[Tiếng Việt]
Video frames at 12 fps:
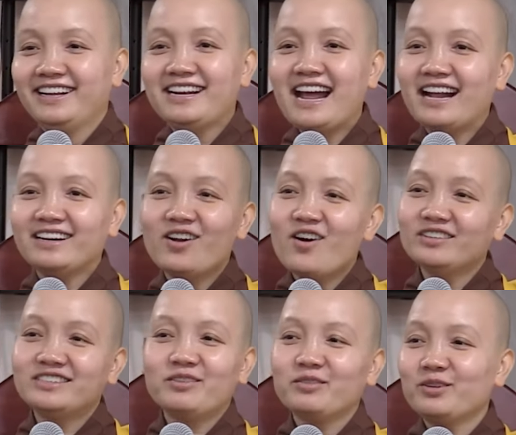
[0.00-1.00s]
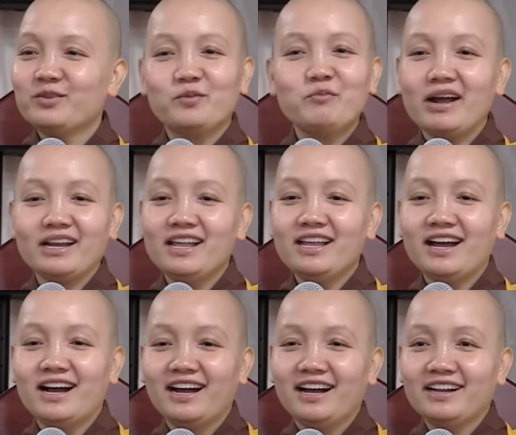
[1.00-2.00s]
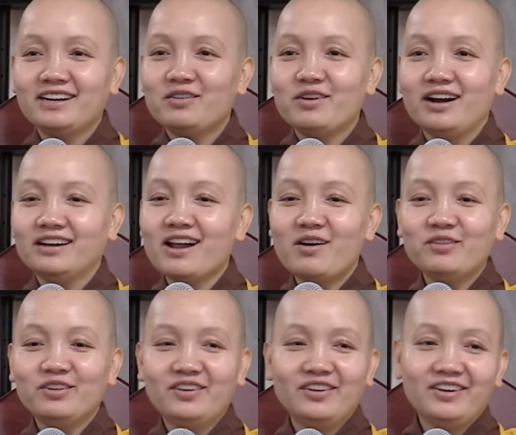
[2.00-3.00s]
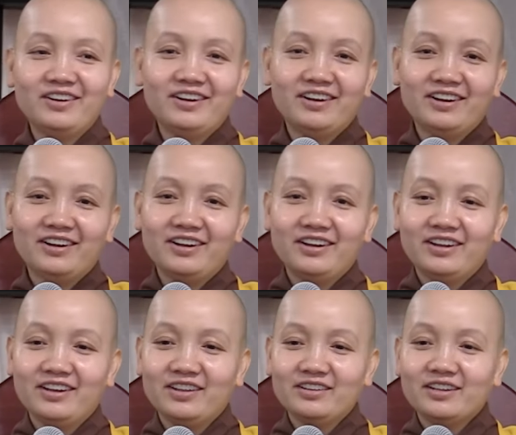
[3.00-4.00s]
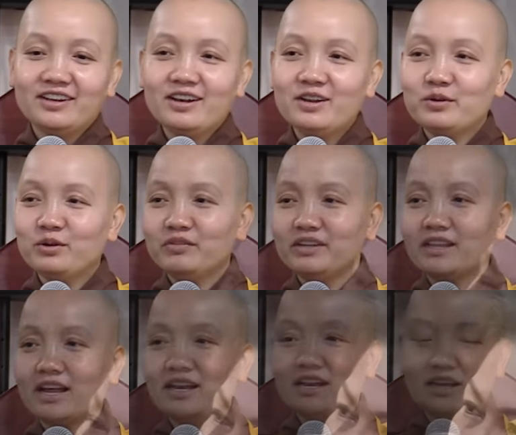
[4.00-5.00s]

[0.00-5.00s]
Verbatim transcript: Nó ăn no xong rồi nó cũng bay đi à, nó đâu ở đâu. Cho nên là quý vị thấy